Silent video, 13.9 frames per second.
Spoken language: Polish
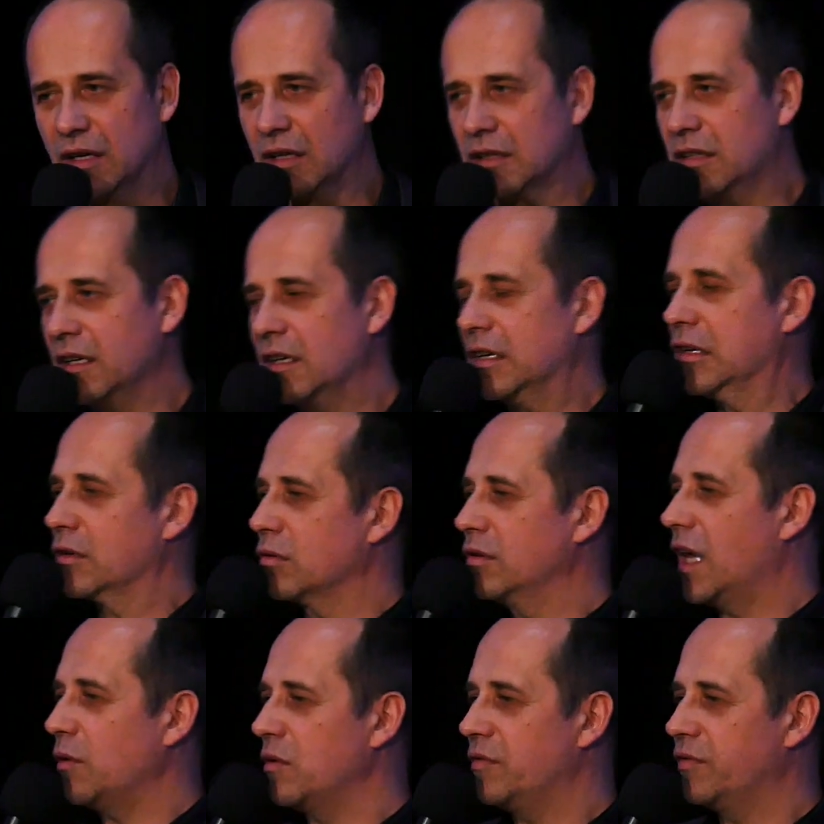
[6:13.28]
Gdy
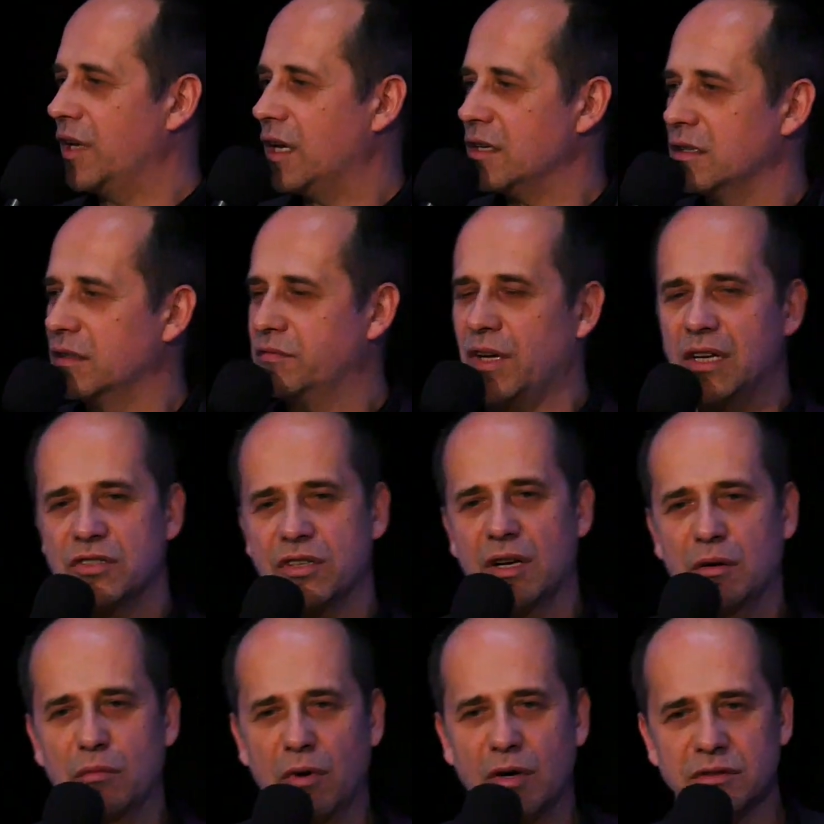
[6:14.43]
runęły wie, wieże
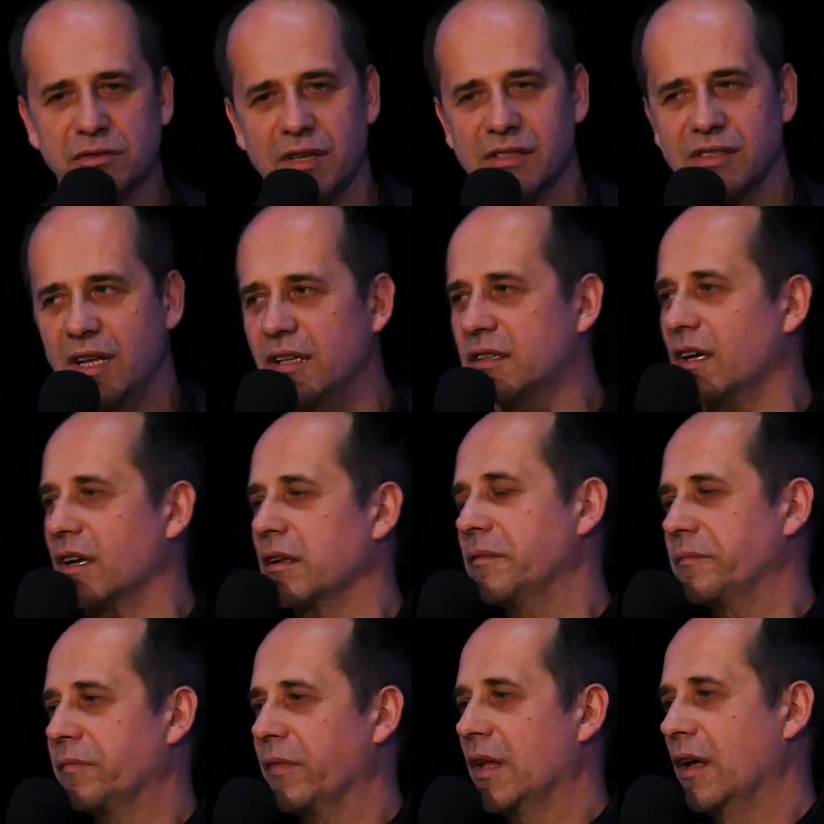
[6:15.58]
World Trade Center
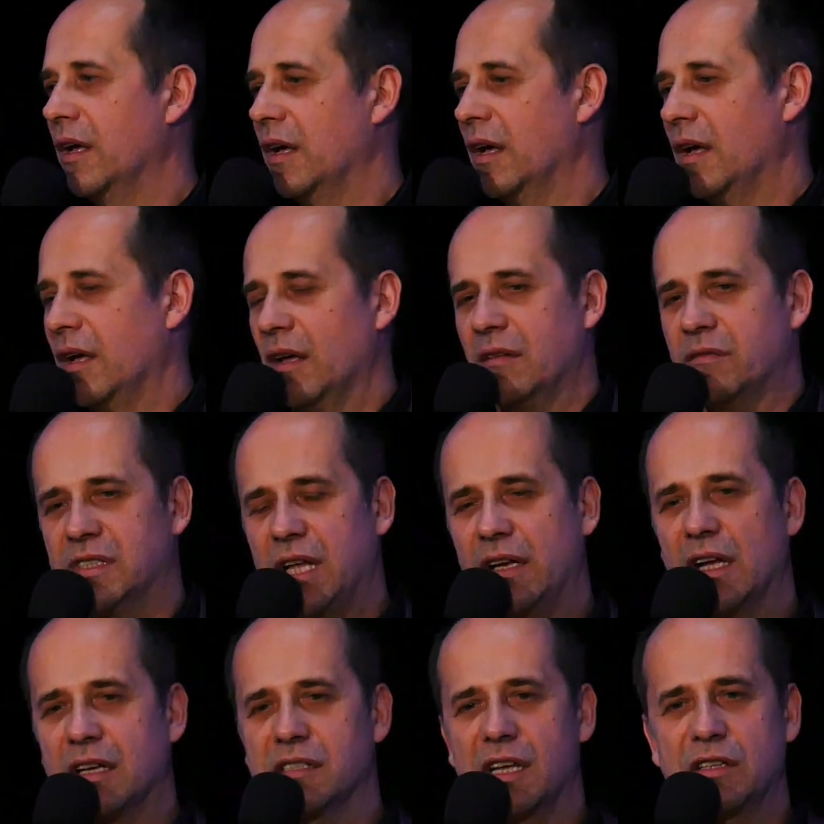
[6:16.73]
w
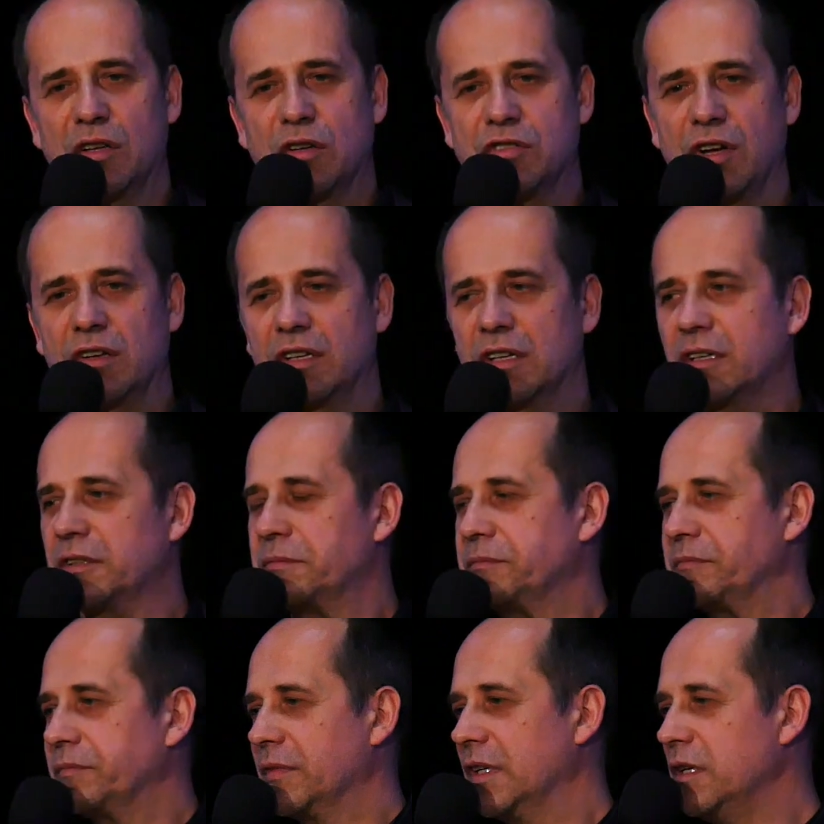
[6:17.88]
Stanach Zjednoczonych
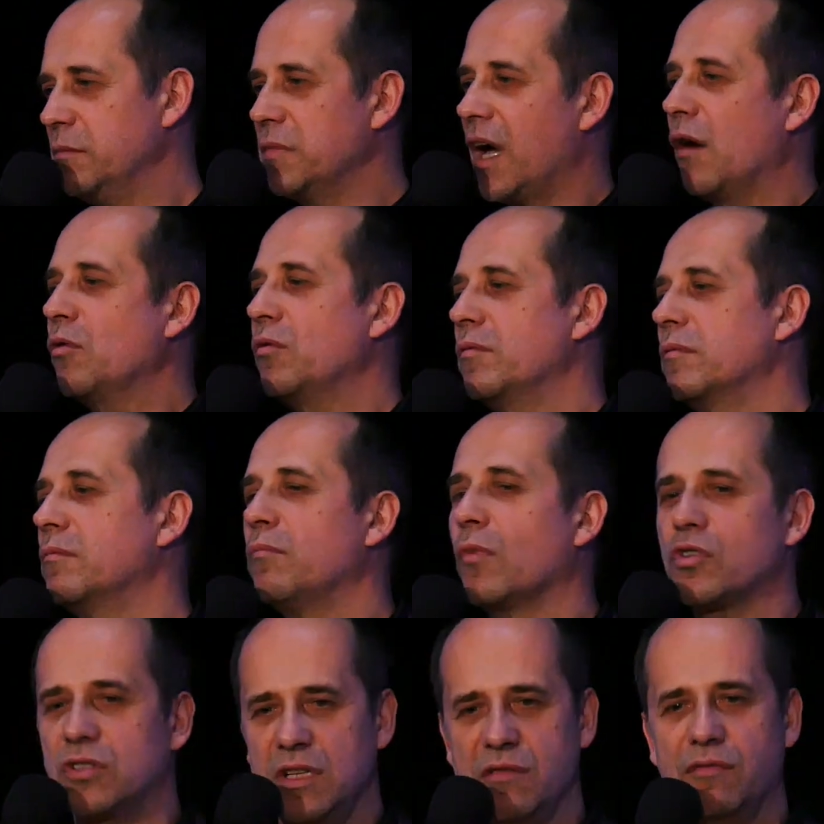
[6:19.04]
i miał
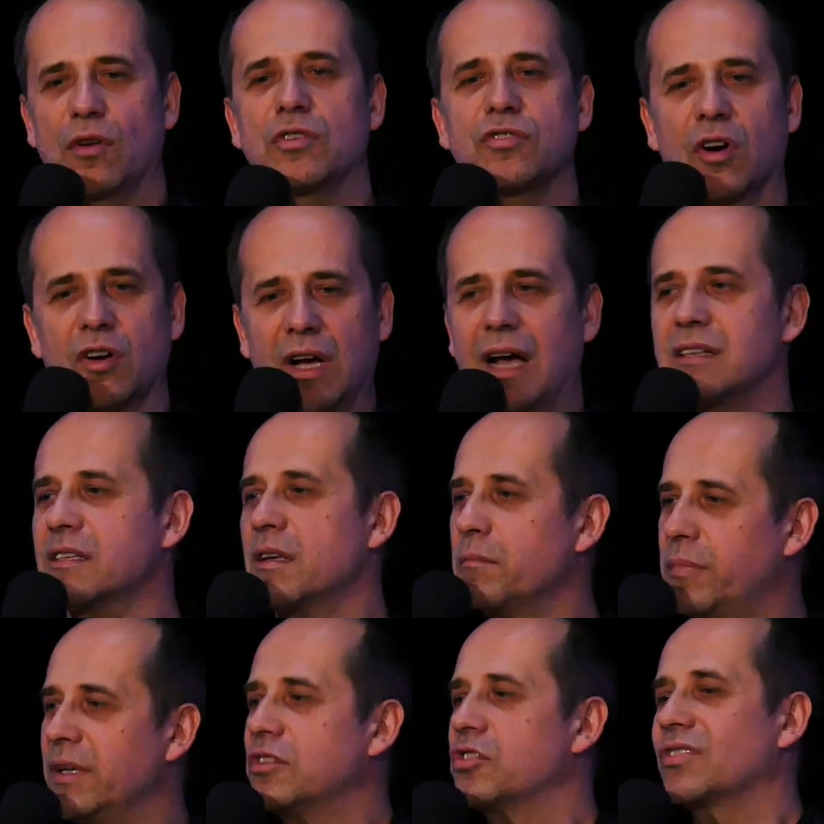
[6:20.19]
możliwość, okazję
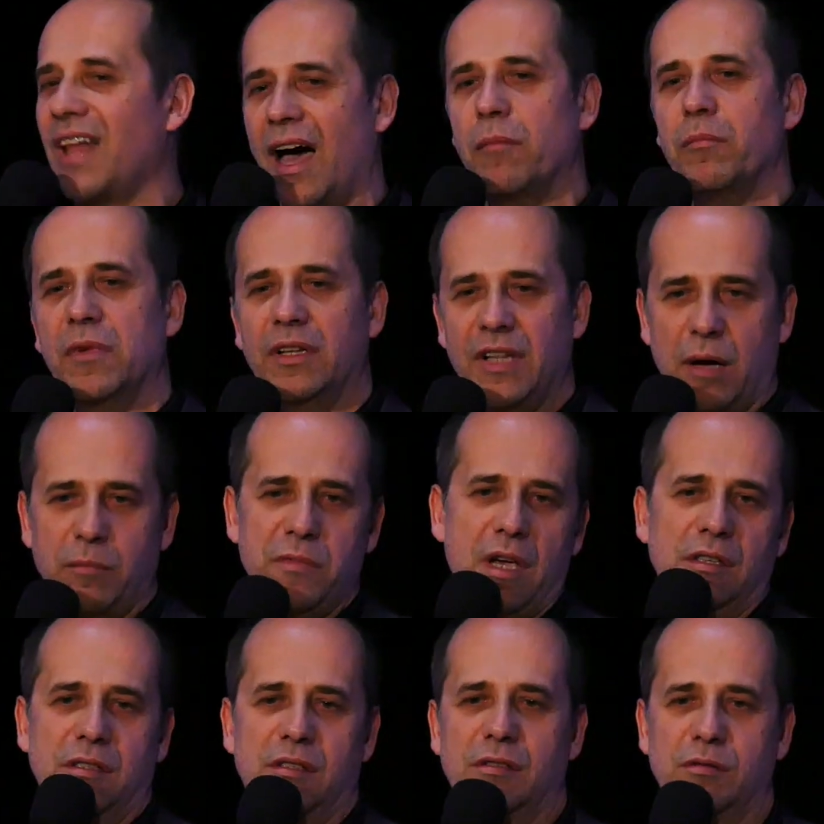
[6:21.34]
być tam na
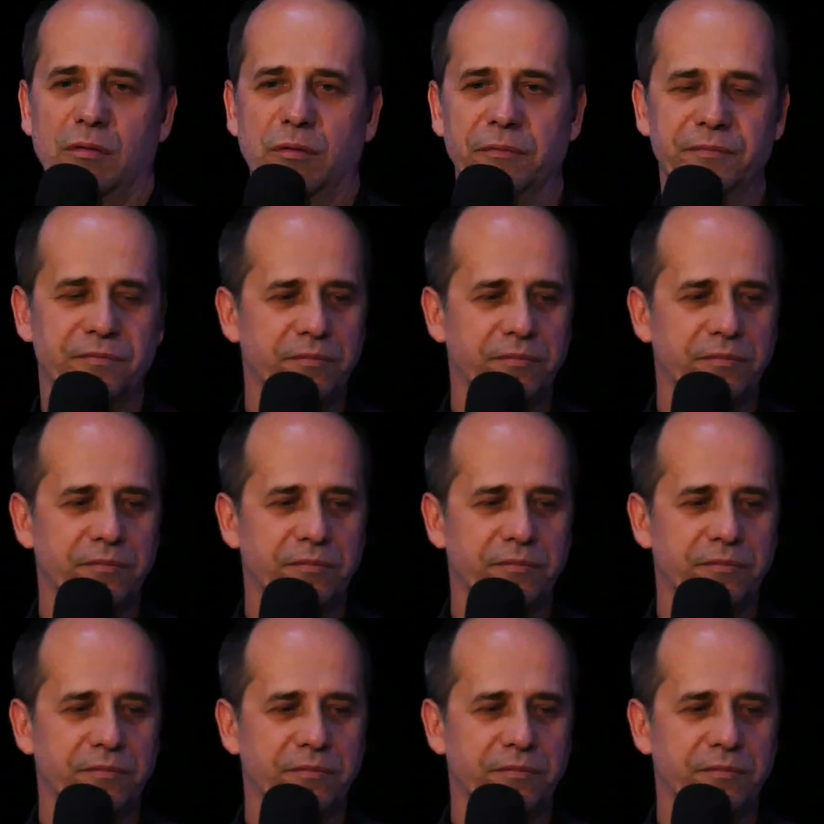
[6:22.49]
miejscu.